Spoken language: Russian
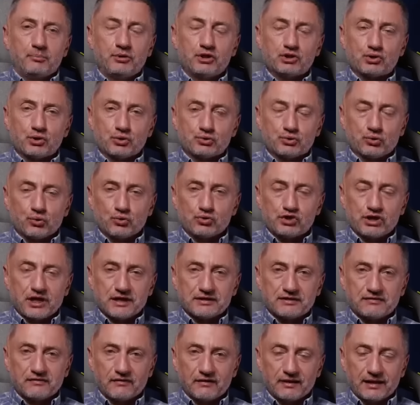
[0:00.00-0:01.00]
Пишут, что
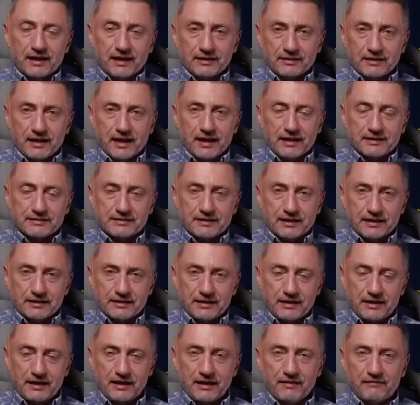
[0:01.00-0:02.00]
участвовала одна
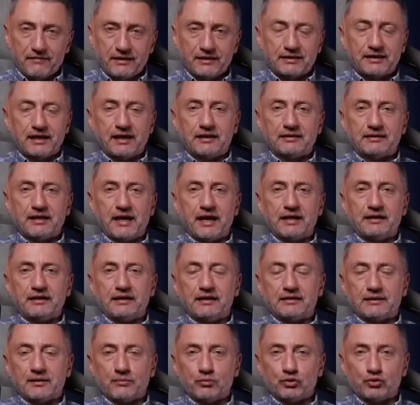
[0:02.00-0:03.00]
эскадрилья в этой
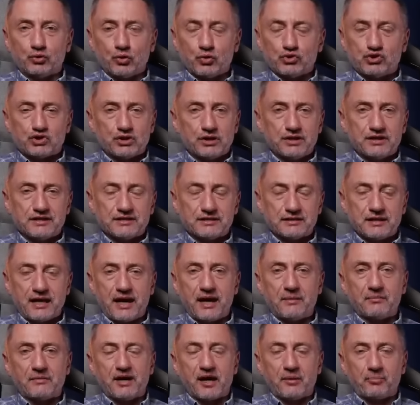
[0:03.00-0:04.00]
атаке, это мы точно не
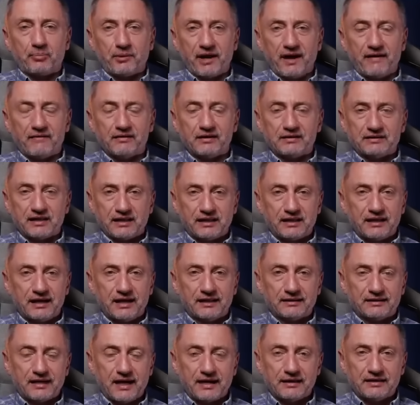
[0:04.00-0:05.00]
знаем. Как правило,
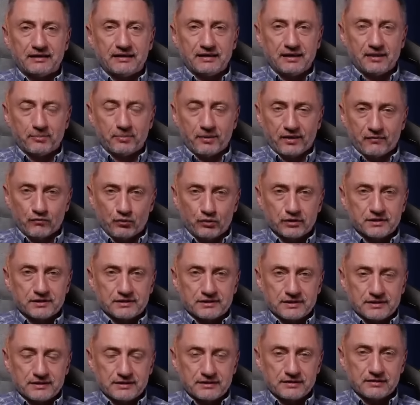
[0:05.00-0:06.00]
такие атаки не
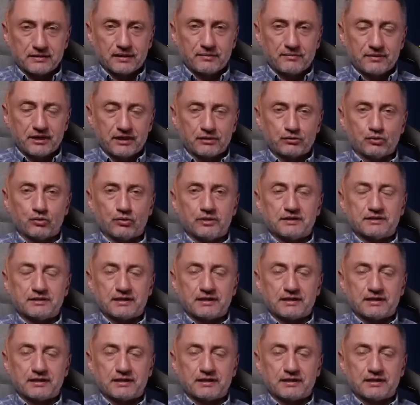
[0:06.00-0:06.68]
проводятся силами одной